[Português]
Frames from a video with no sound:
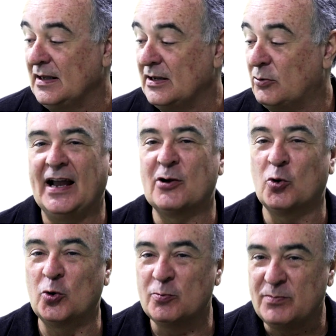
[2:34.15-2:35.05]
E a
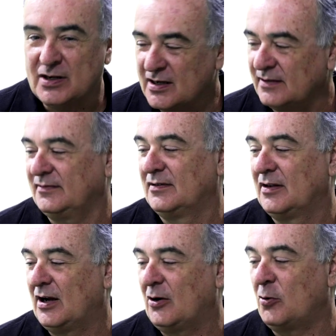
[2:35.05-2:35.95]
economia
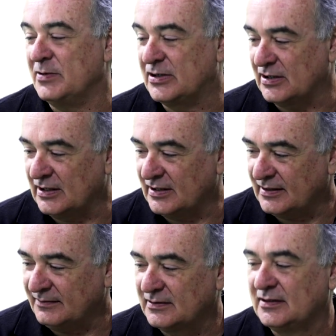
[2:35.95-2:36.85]

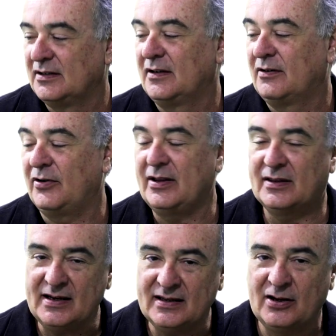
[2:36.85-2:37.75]
obtida foi
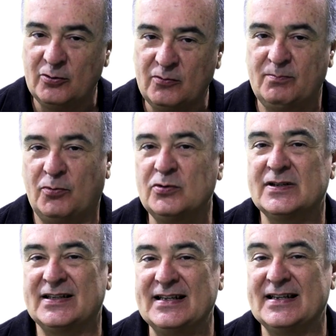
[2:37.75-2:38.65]

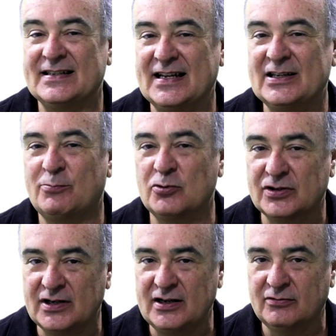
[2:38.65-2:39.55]

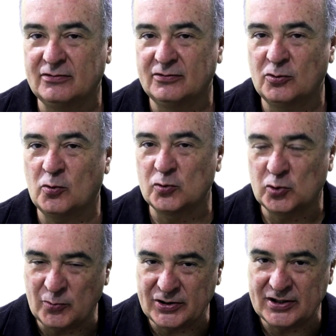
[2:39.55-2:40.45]
31,77% no
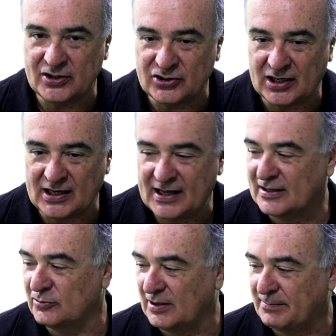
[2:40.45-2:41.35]
consumo de energia
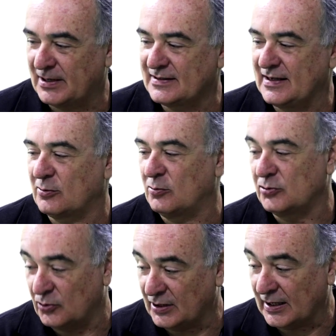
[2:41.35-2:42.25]
elétrica dos aparelhos de
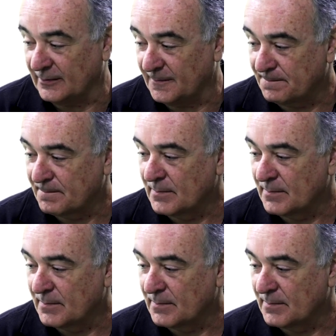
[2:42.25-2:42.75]
ar-condicionado.